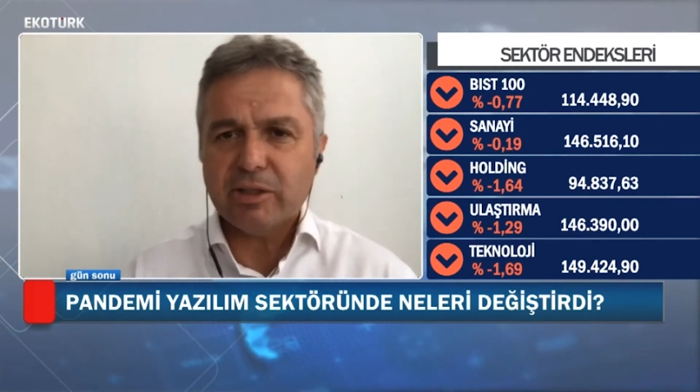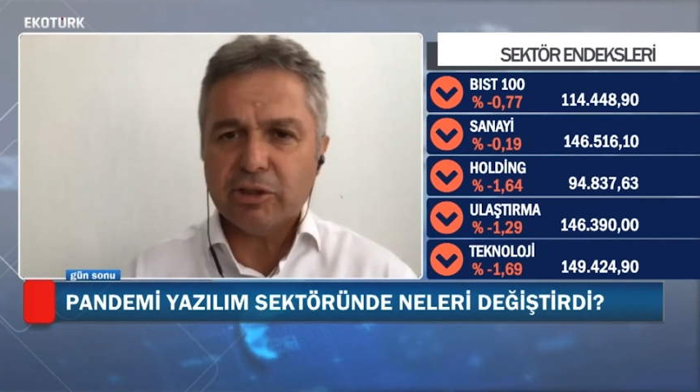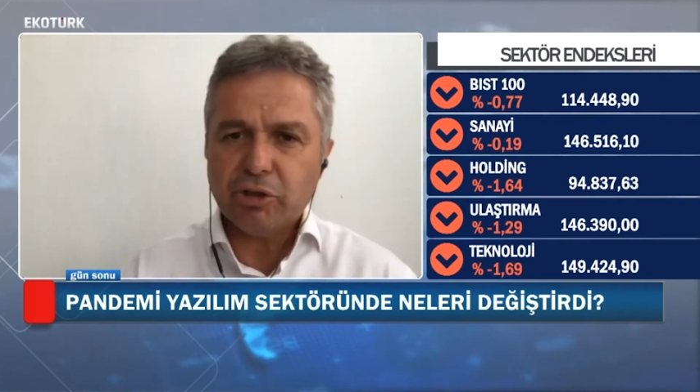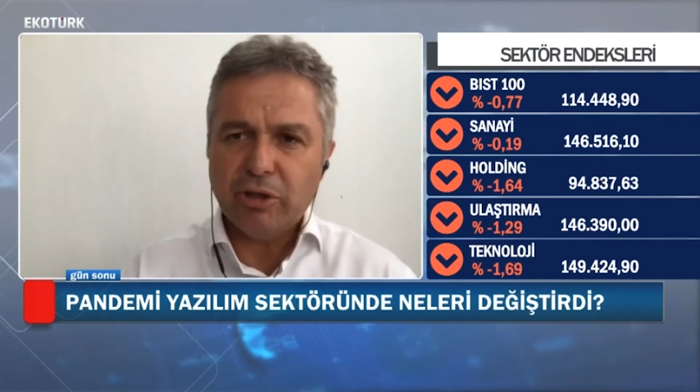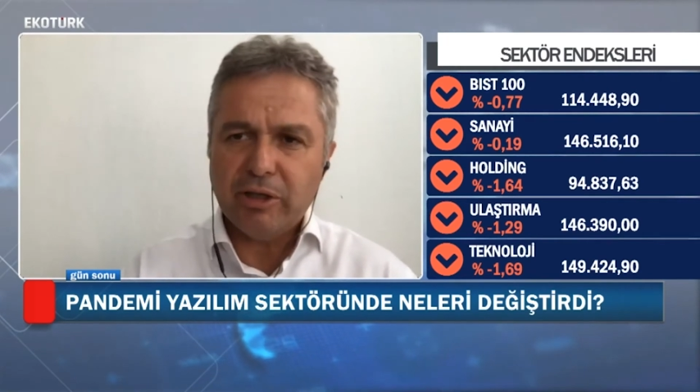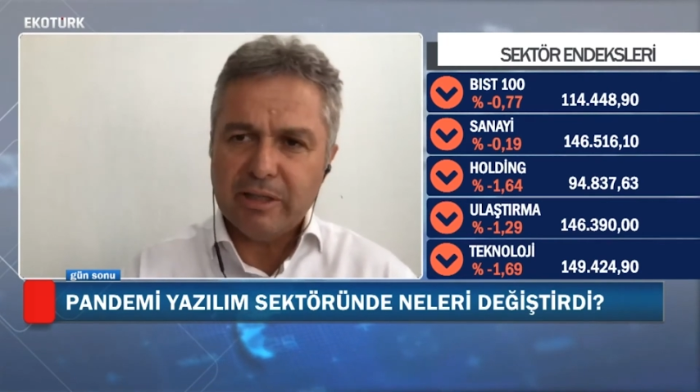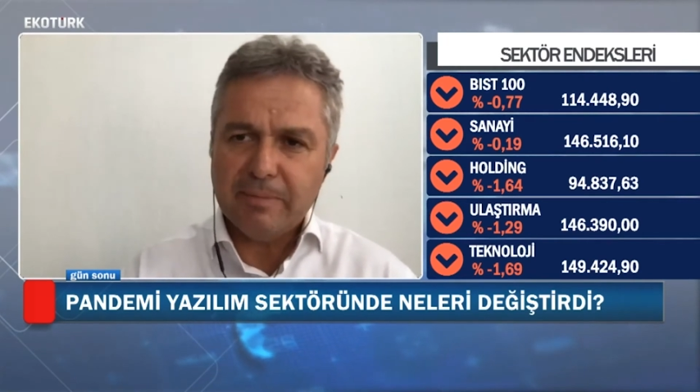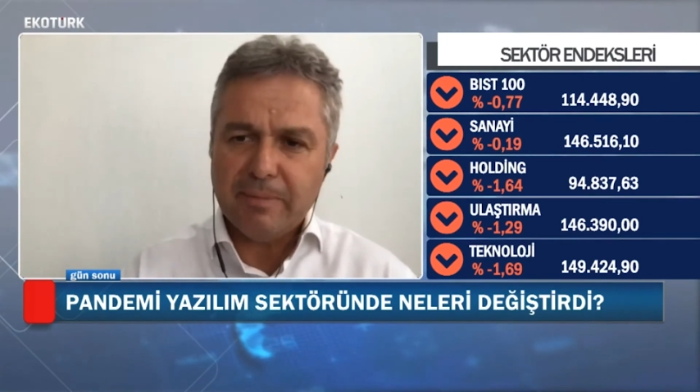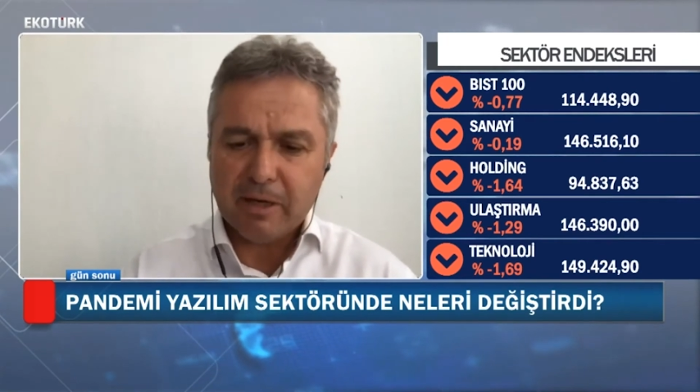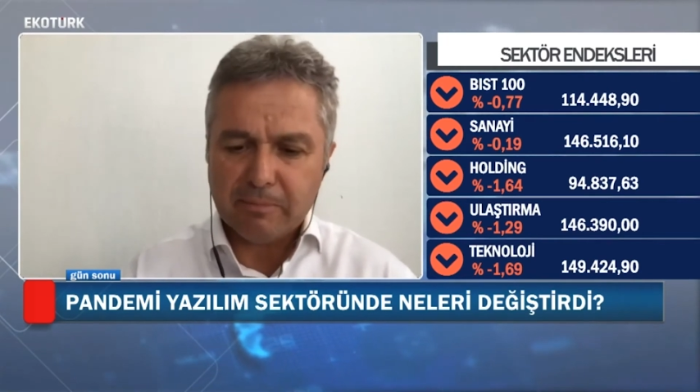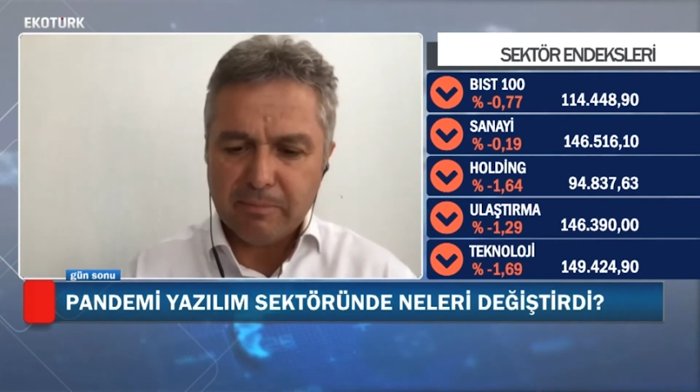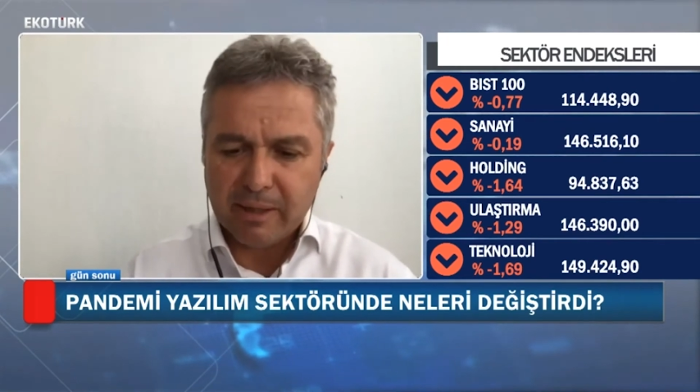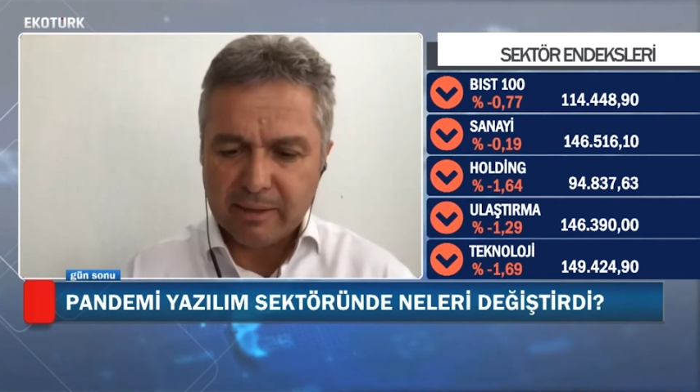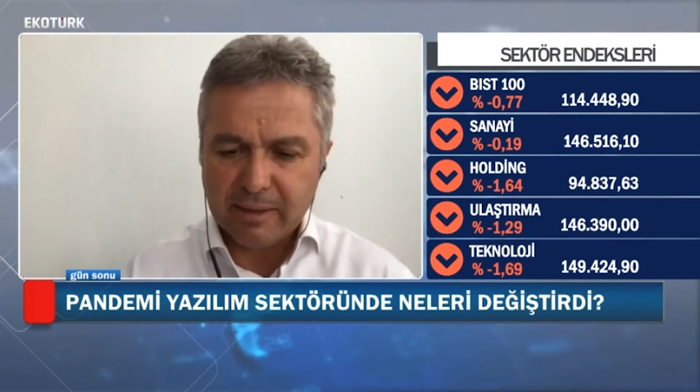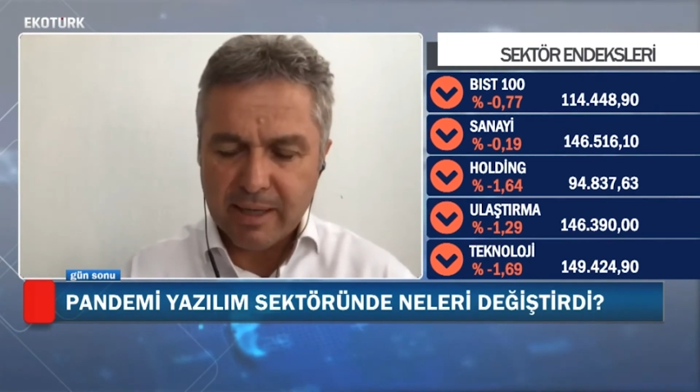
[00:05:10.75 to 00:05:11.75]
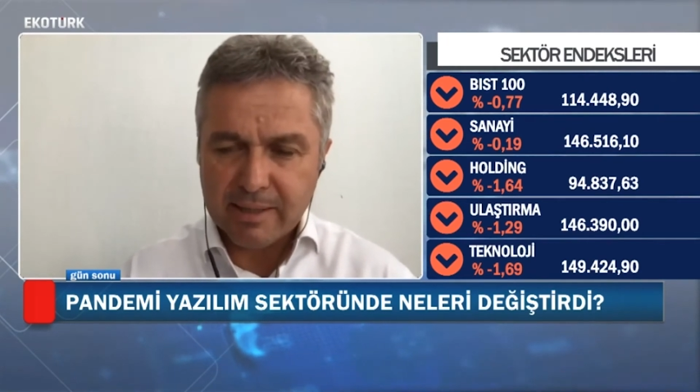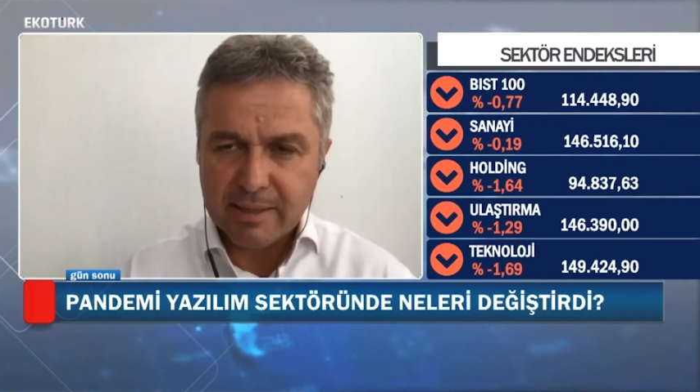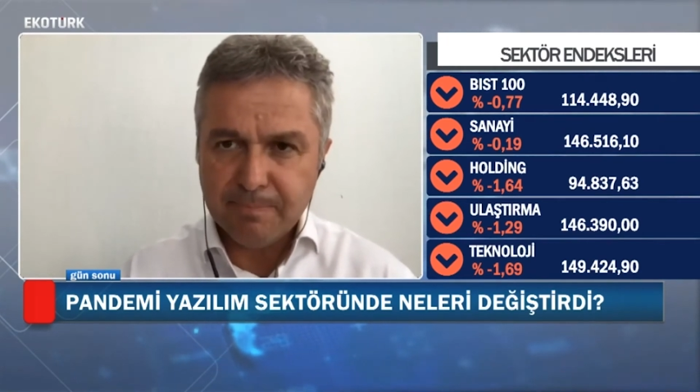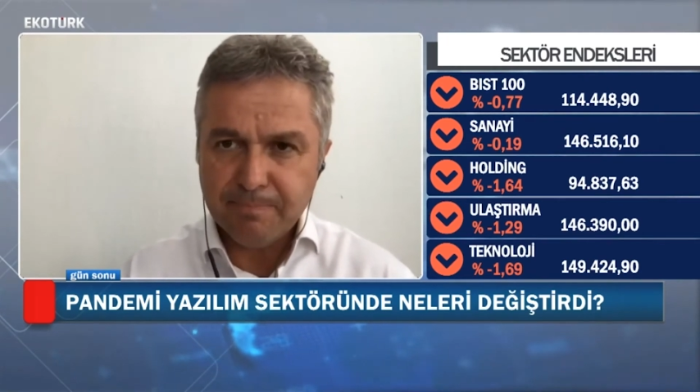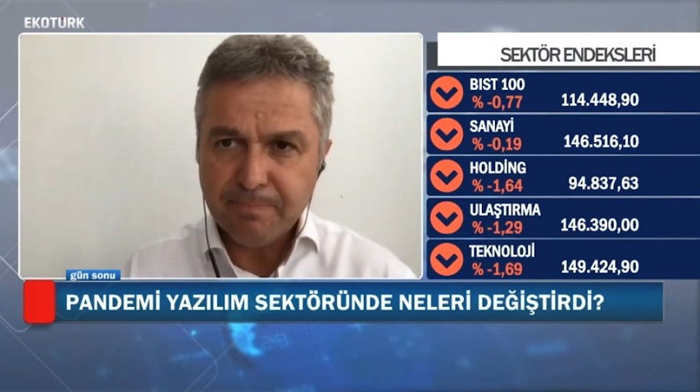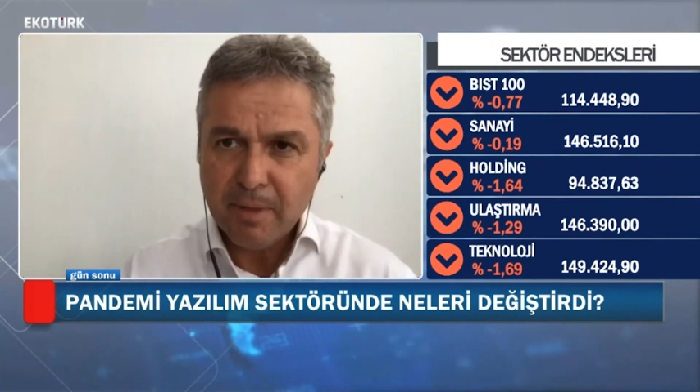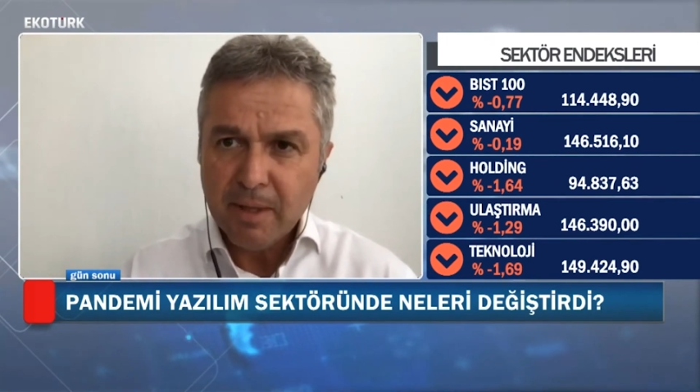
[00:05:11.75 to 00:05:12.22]
Aslında şöyle de
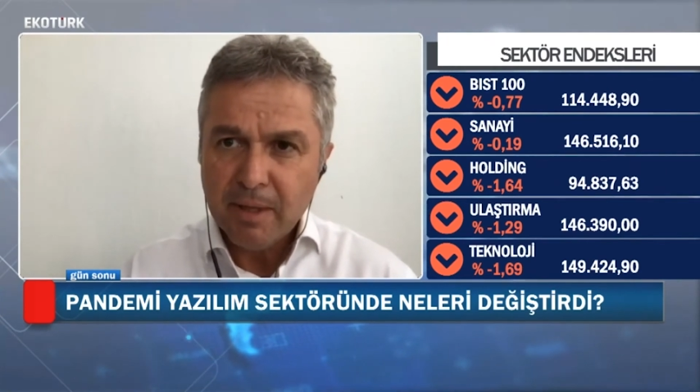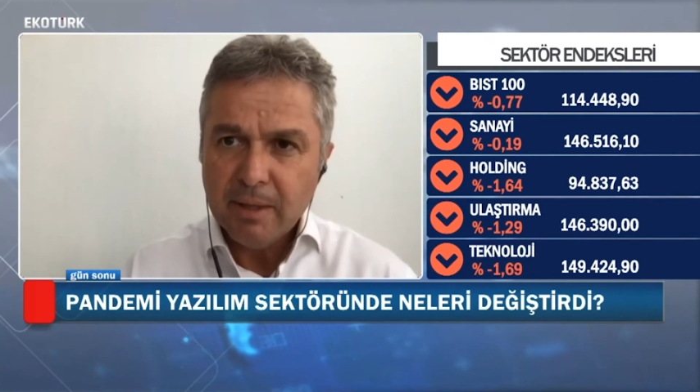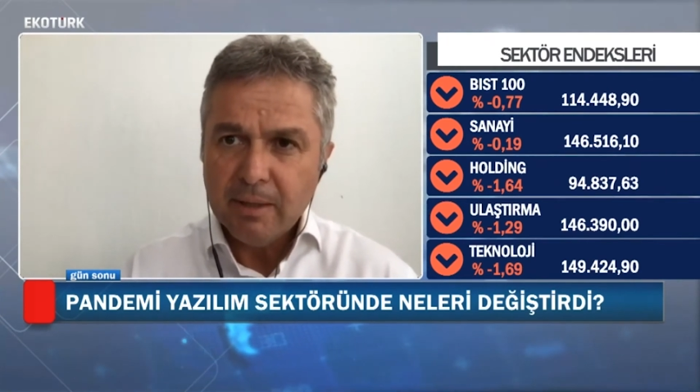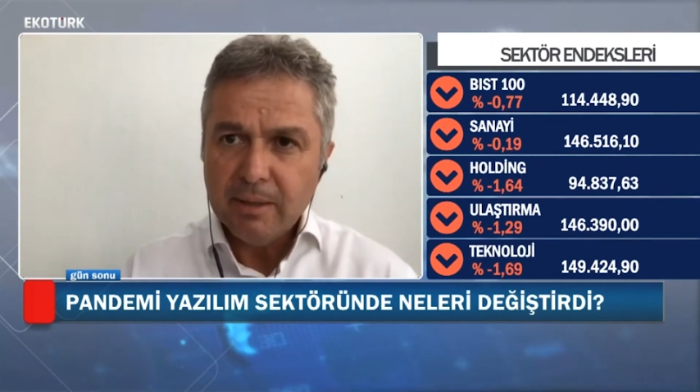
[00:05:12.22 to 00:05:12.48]
bakmak lazım.